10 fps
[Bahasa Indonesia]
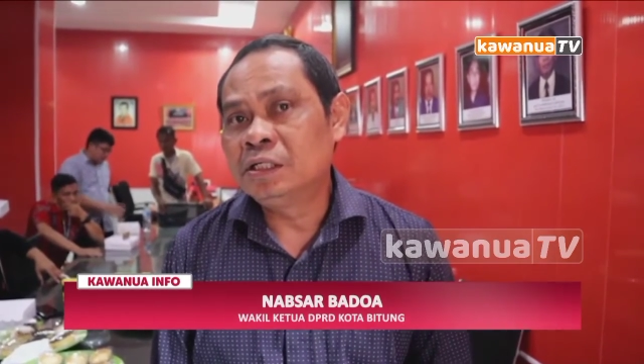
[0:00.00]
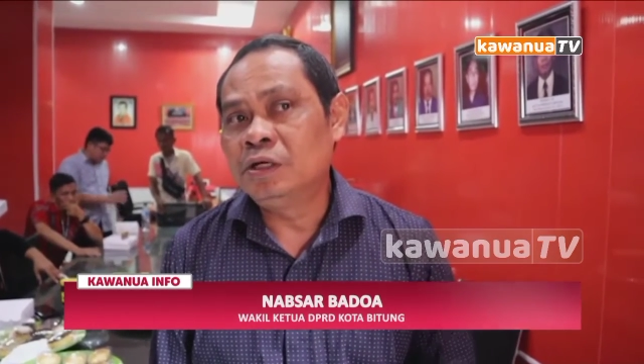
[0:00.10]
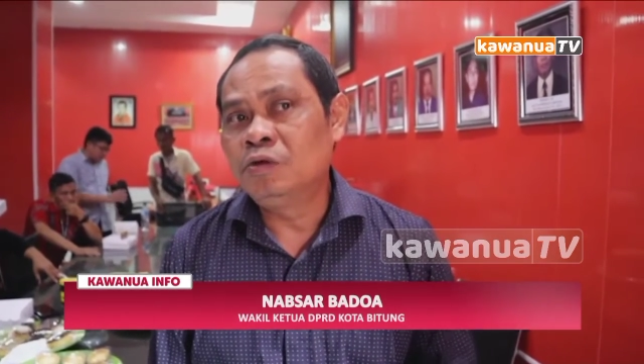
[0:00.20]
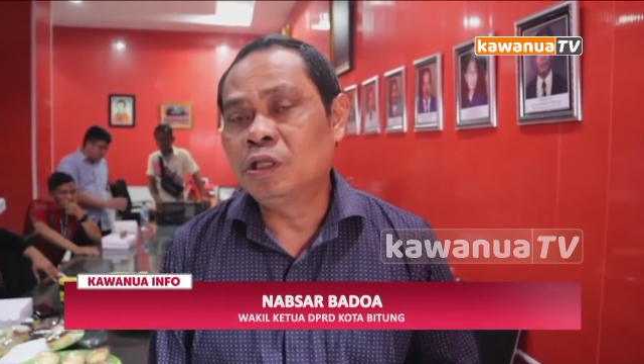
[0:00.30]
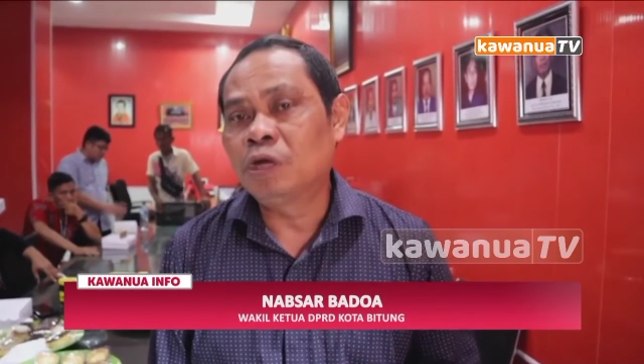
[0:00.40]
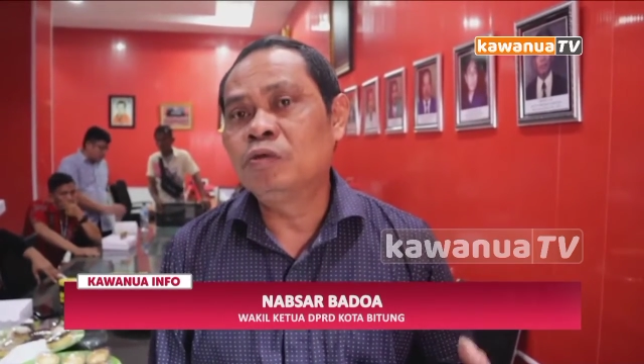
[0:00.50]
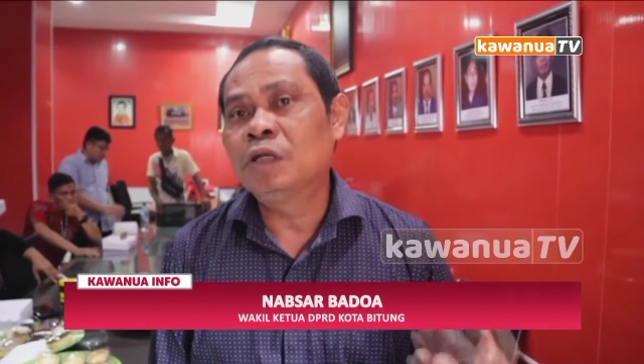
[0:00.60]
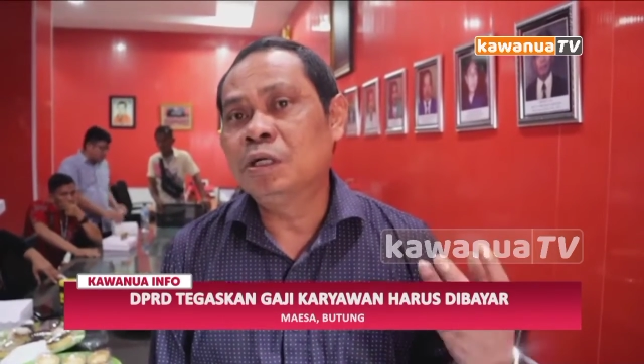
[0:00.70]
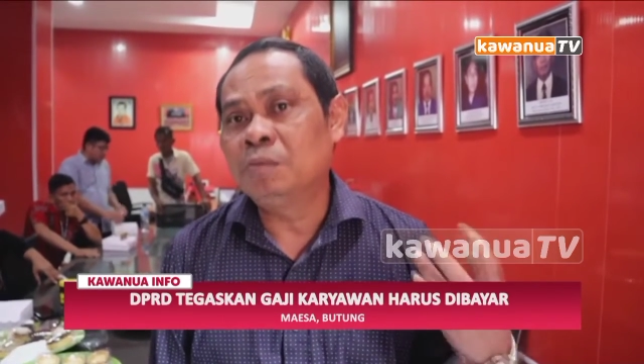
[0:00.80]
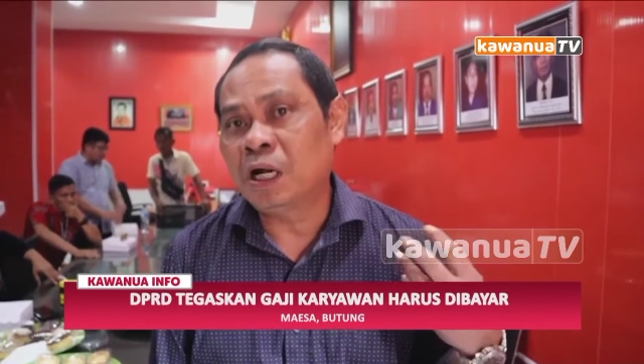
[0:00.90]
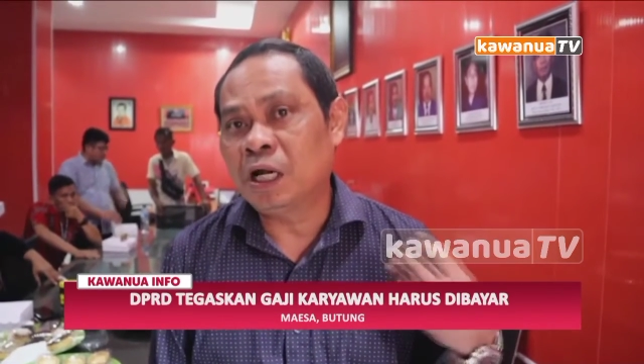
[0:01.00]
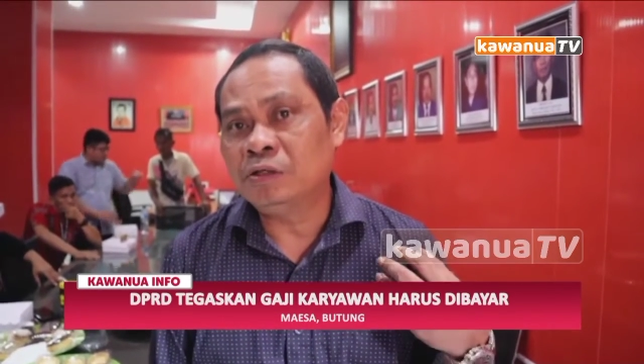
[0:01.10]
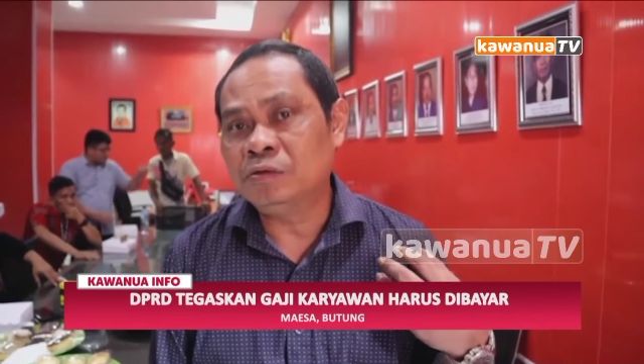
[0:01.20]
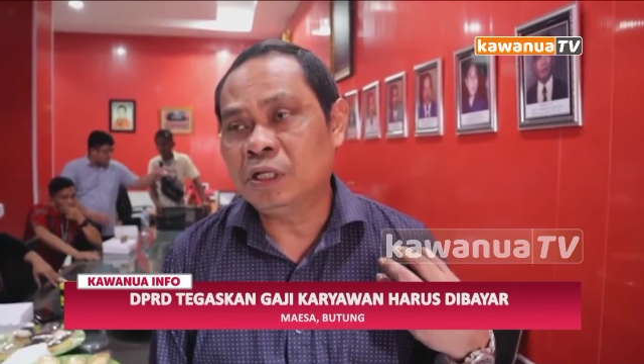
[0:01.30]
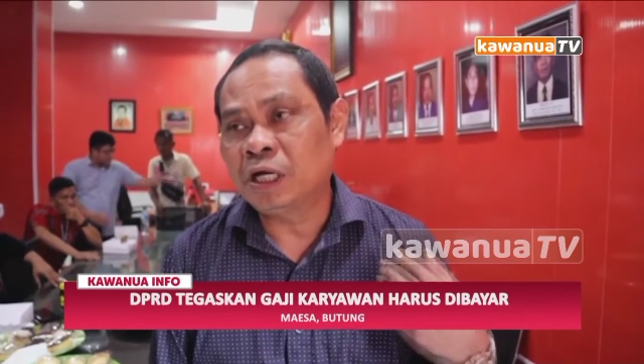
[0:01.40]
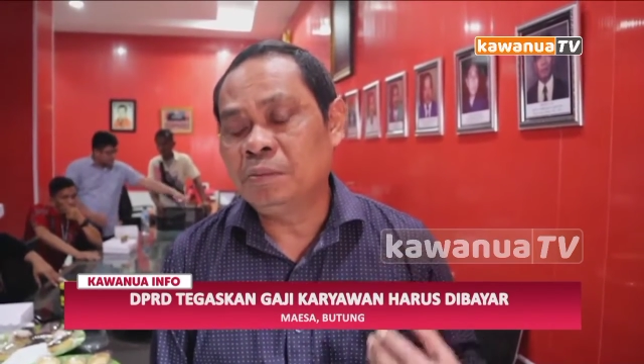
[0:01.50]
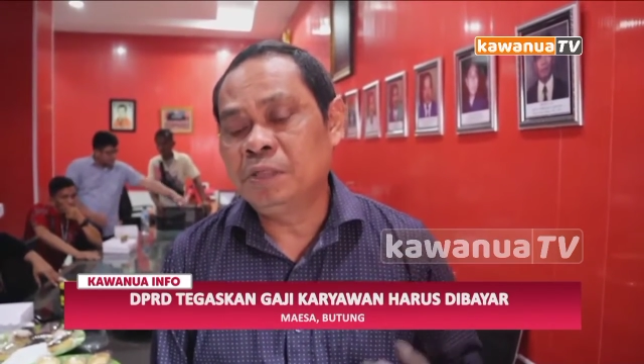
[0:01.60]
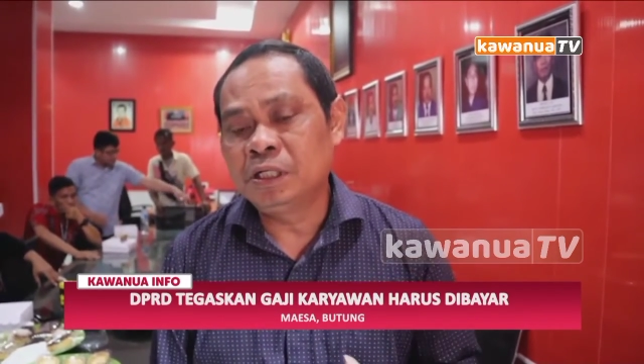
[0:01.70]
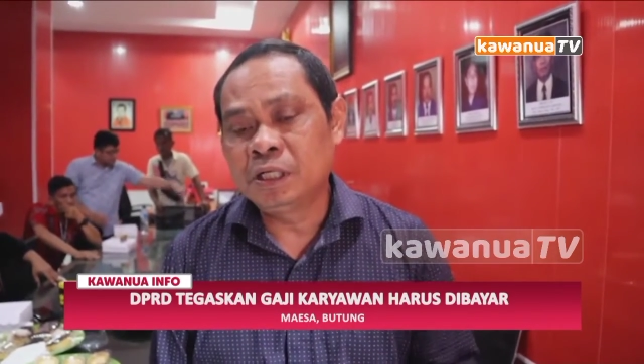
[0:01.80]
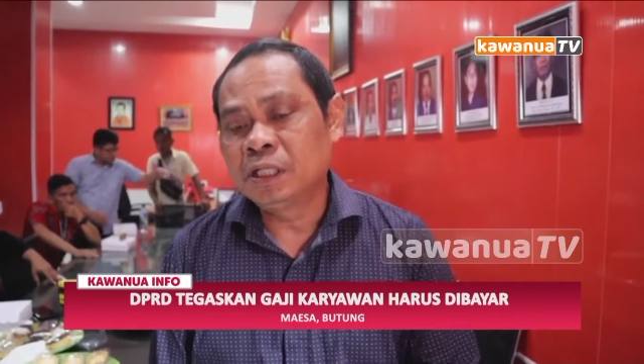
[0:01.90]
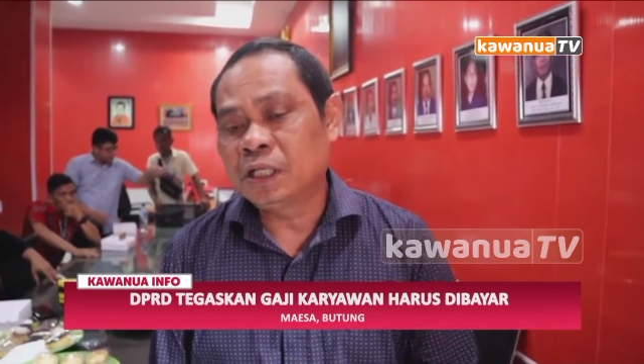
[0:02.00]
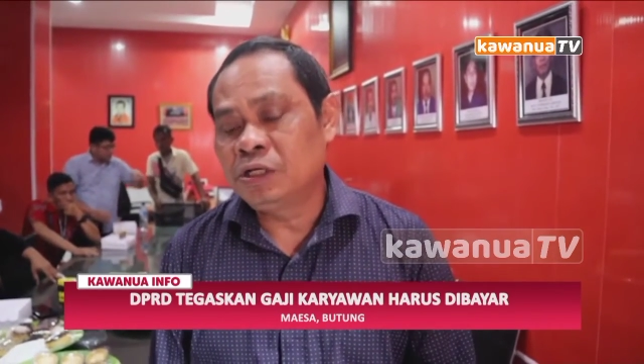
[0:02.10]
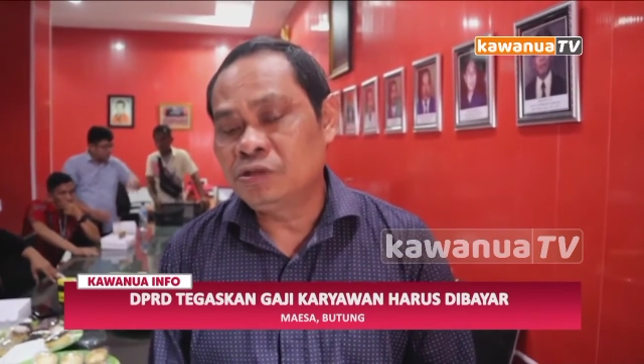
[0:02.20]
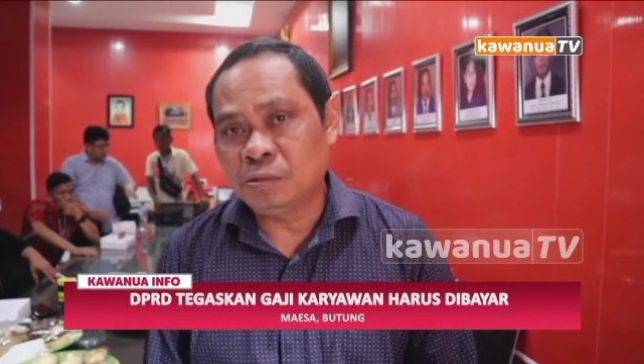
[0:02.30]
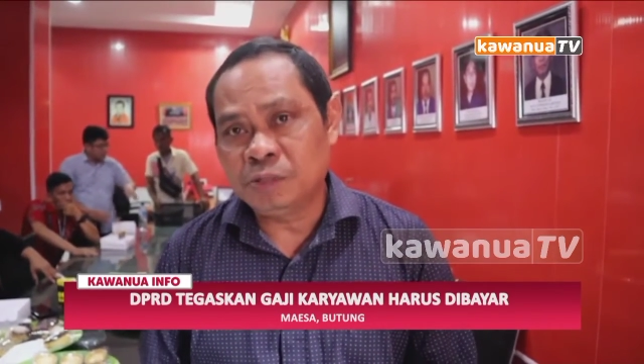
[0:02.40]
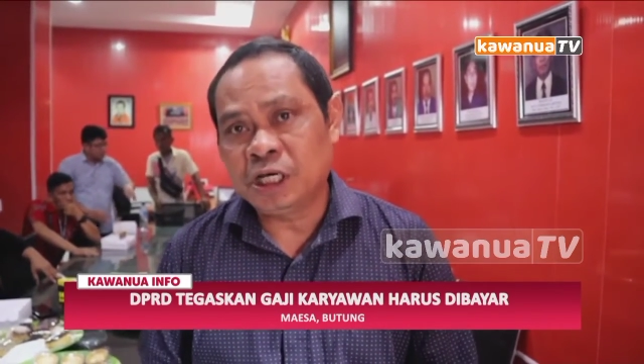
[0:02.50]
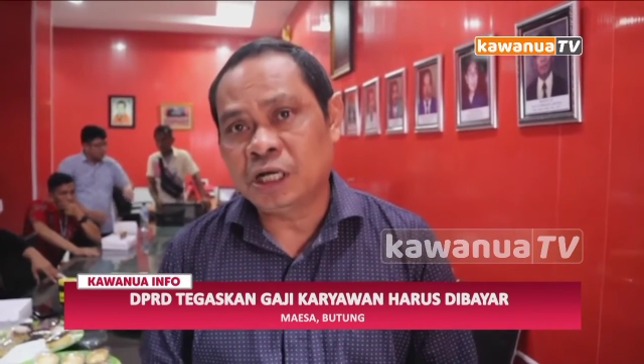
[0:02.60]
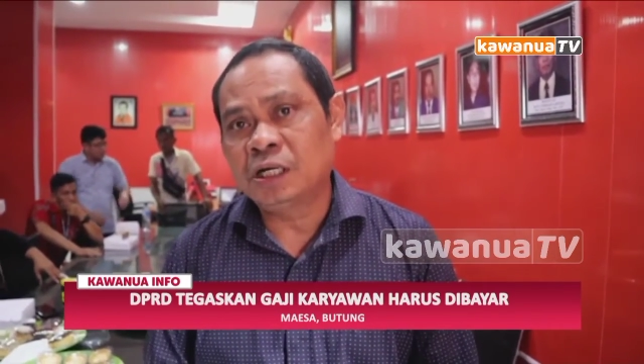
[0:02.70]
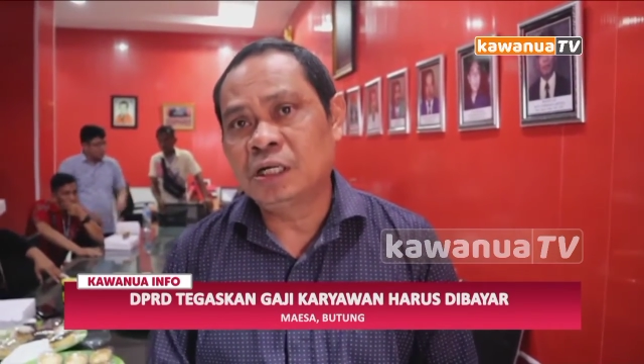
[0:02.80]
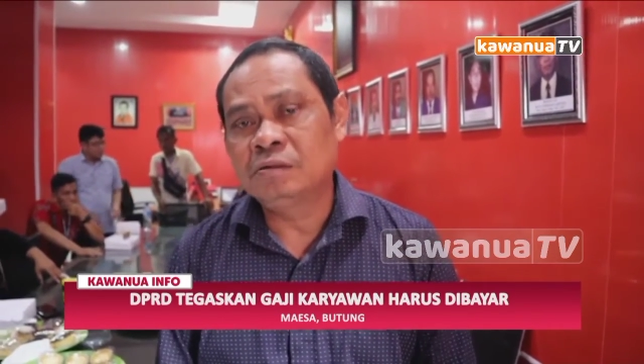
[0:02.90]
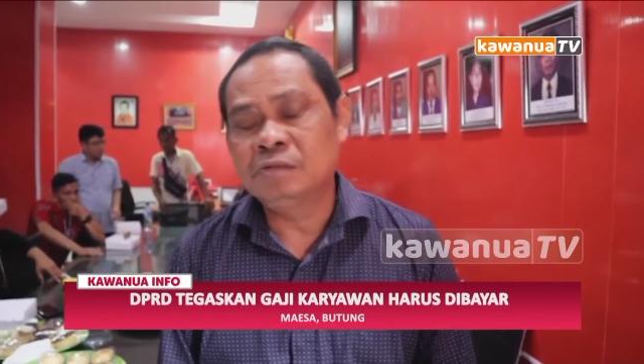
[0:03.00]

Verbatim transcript: Jadi hutang-hutang yang berlanjut. Nah kami tadi sudah bicara,